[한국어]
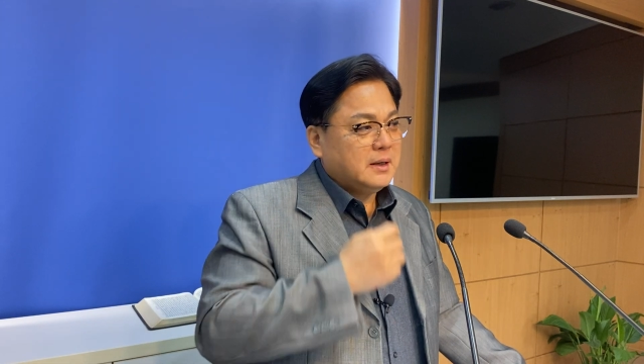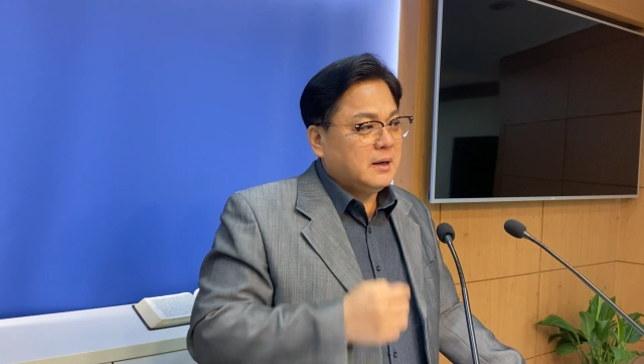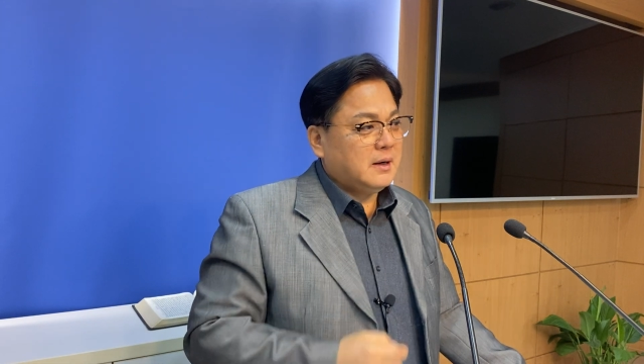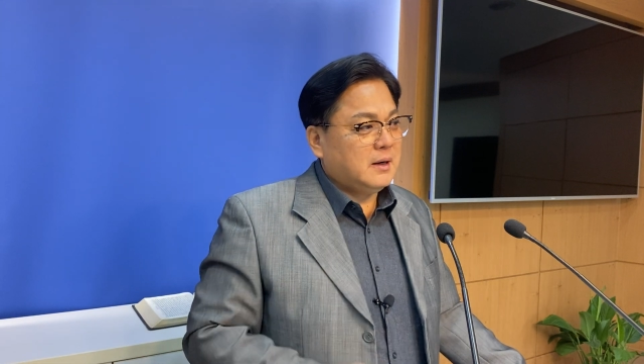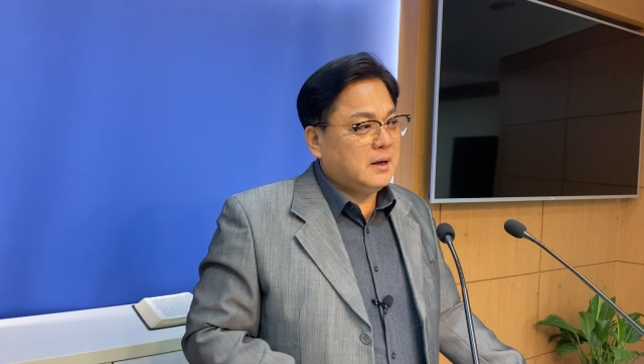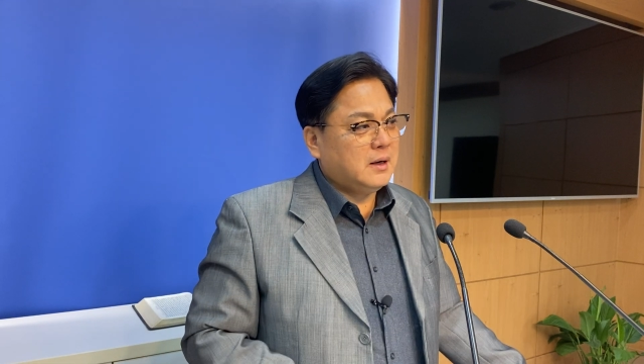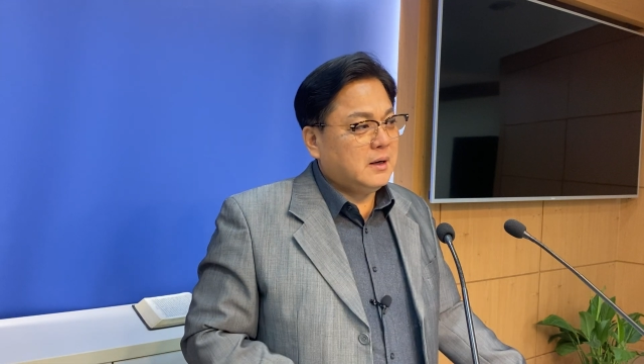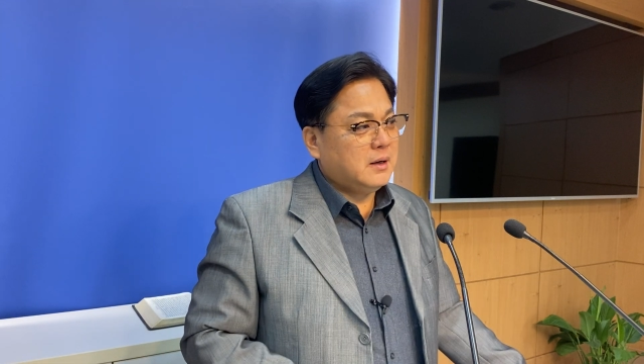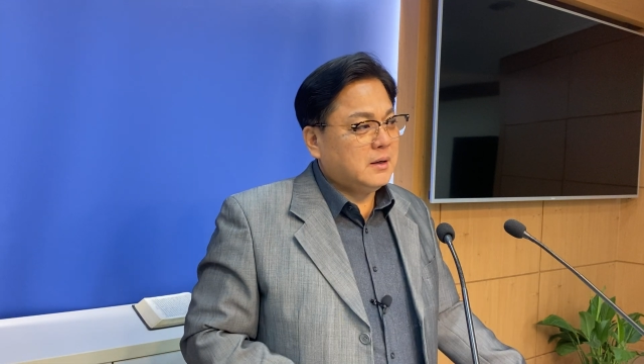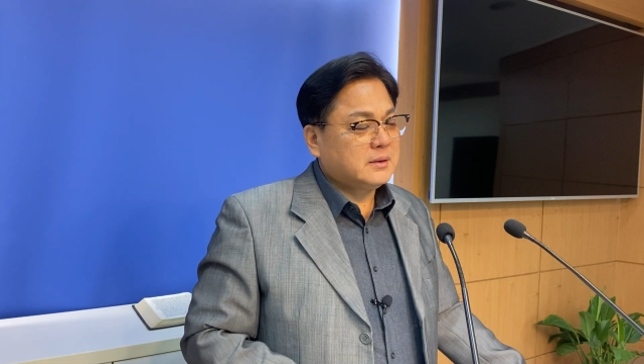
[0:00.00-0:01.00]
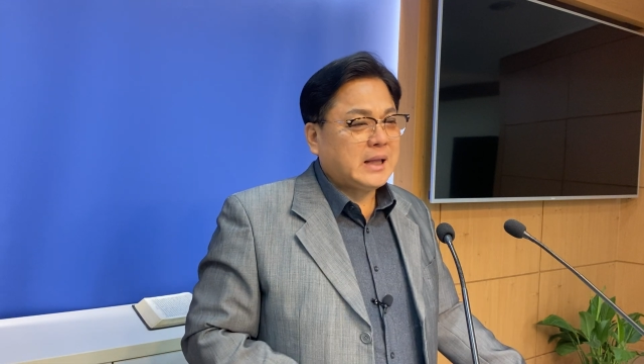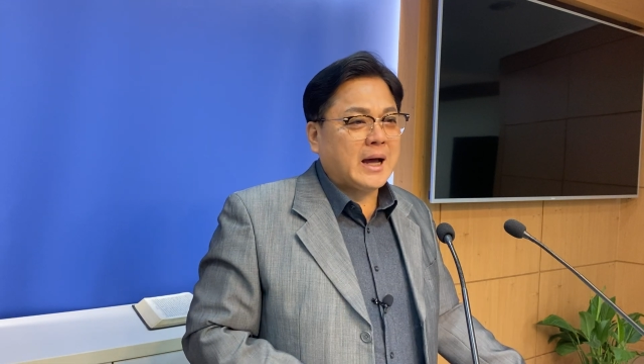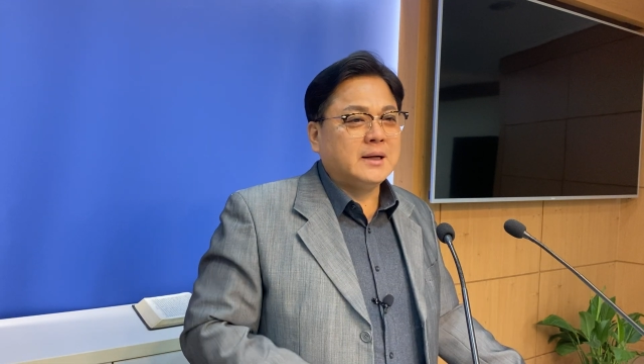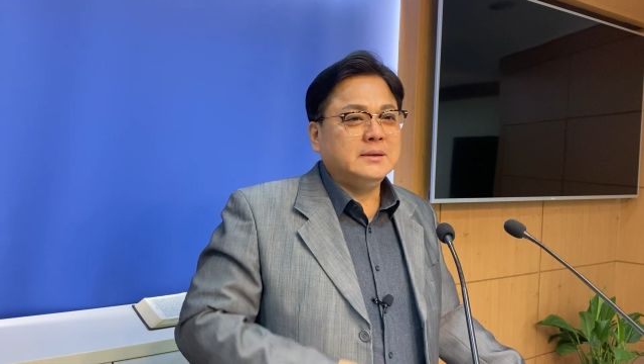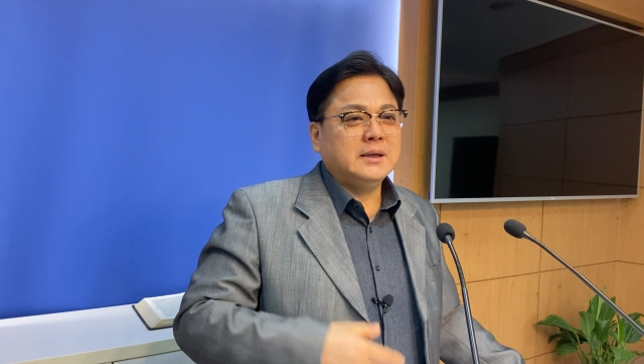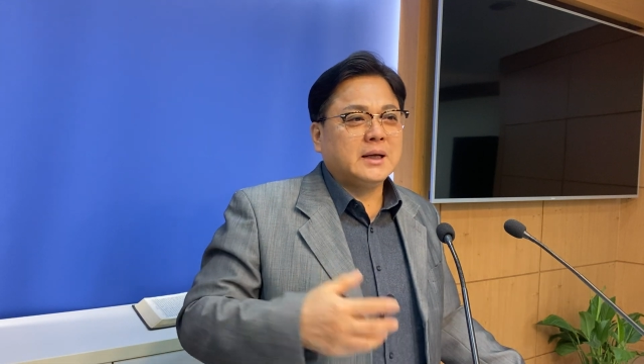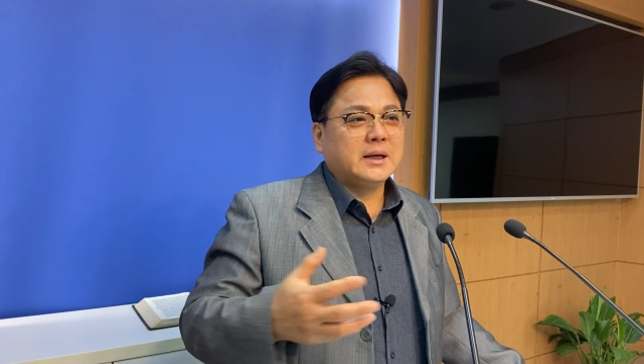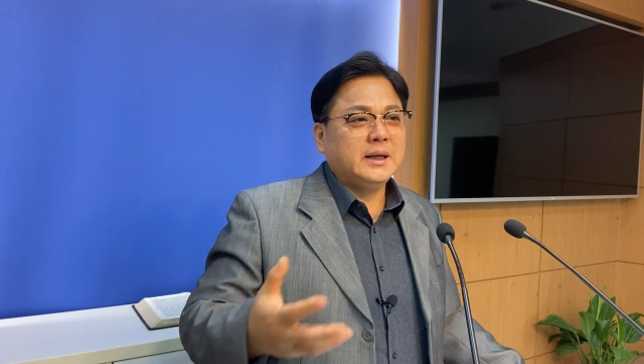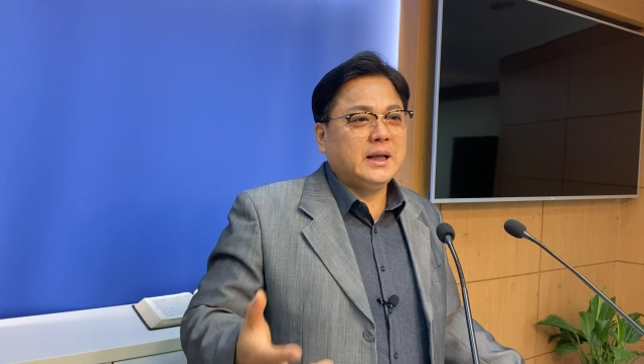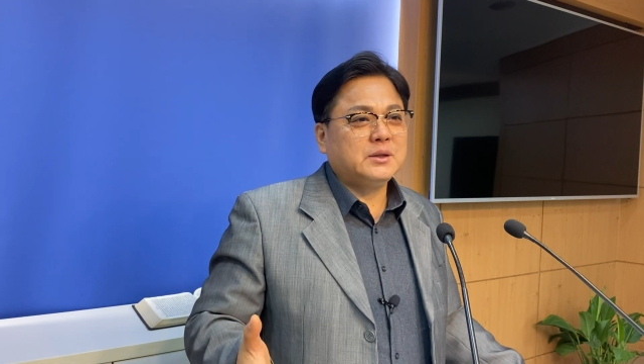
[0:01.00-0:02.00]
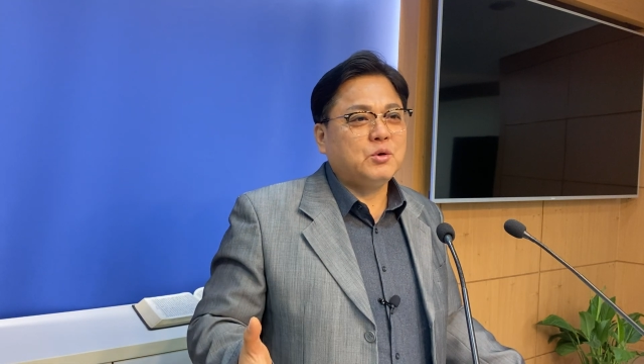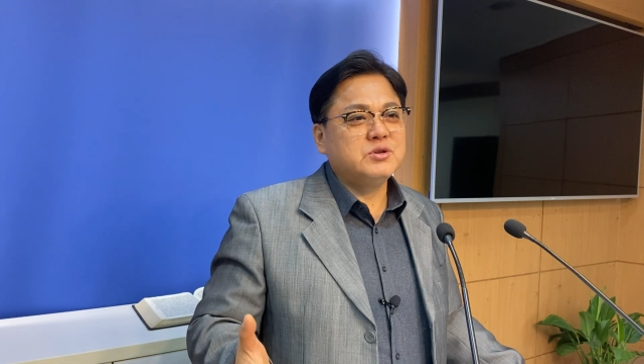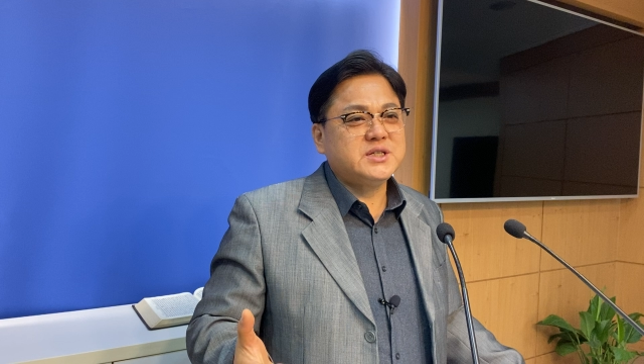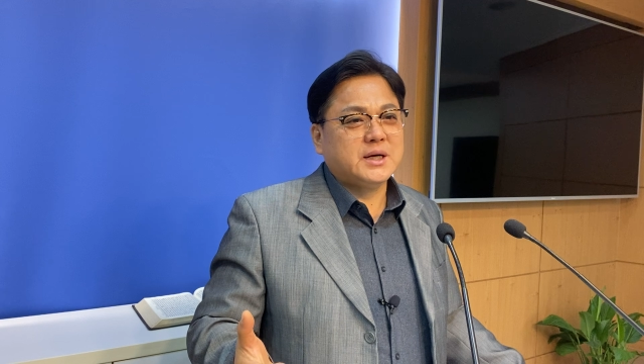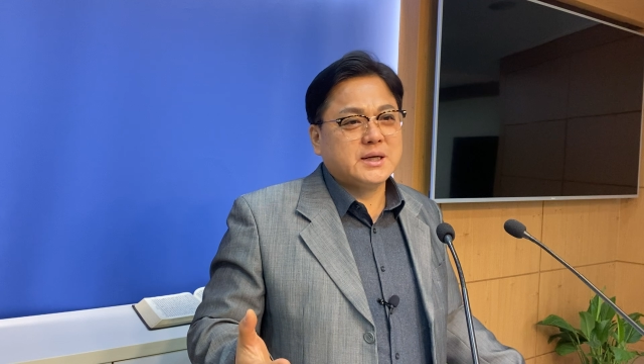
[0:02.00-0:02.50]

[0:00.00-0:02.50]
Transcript: 어, 다른 나라의 통치